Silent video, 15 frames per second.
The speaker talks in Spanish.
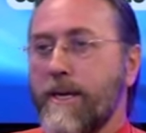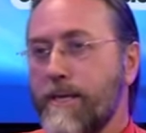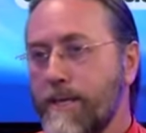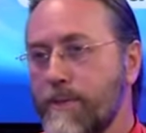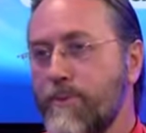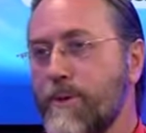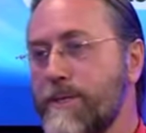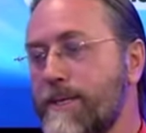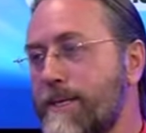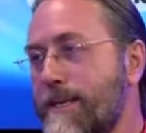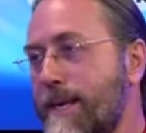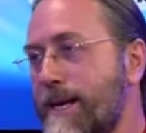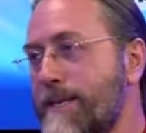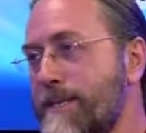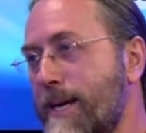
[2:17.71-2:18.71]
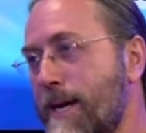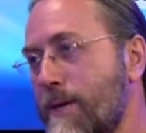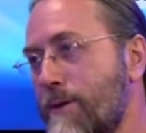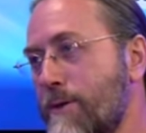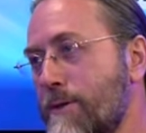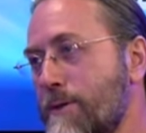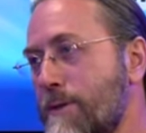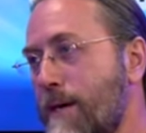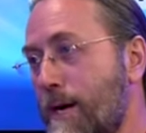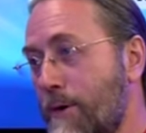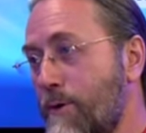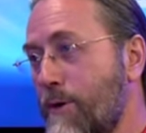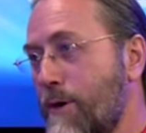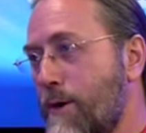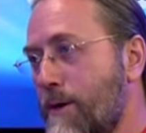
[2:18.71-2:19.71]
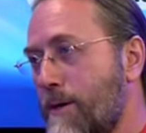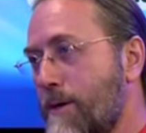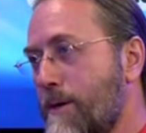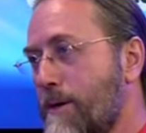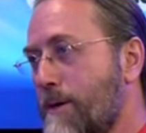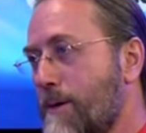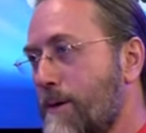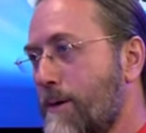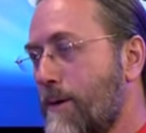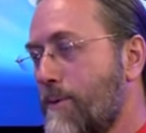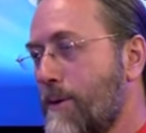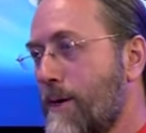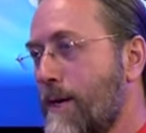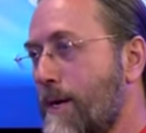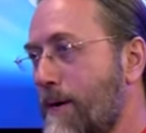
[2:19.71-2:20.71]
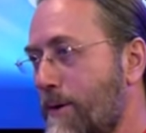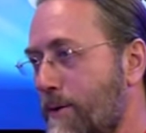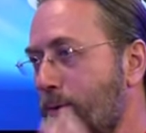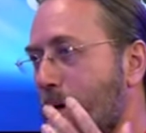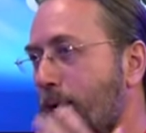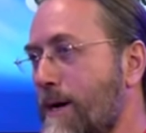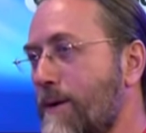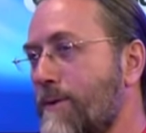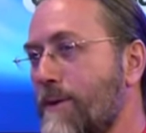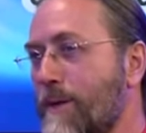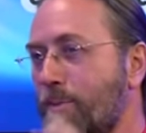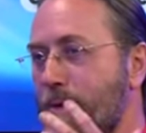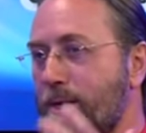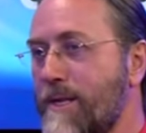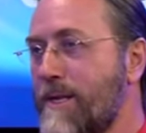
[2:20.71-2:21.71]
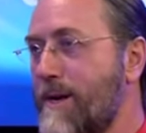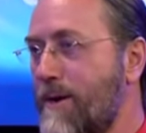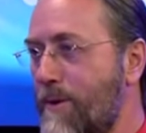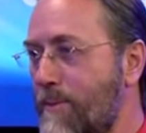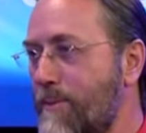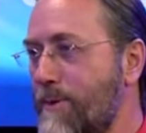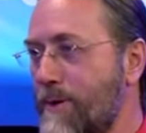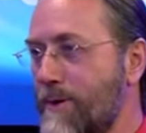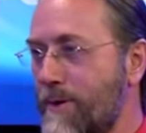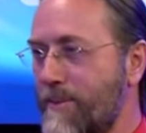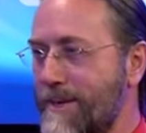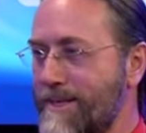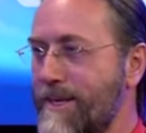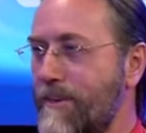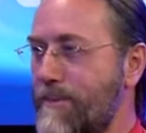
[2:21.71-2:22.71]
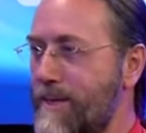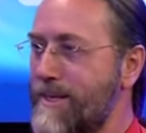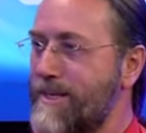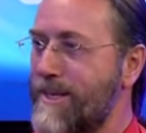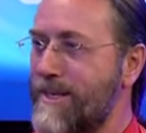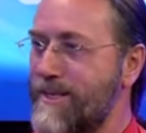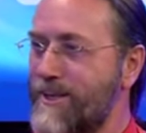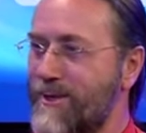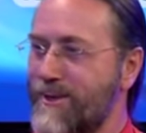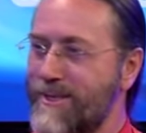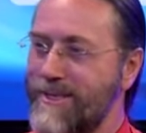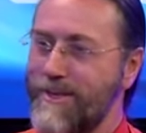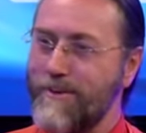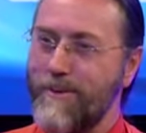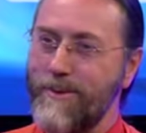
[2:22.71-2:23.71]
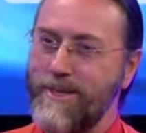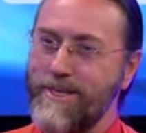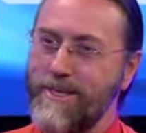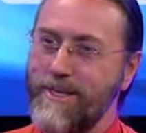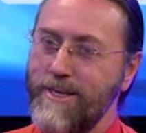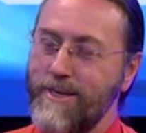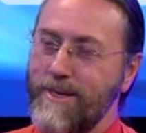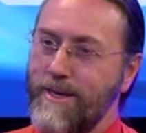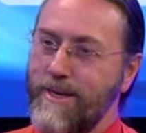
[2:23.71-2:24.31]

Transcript: Después tres años a New York, como una, un tipo de trabajo un poquito más de administración, llamámoslo así,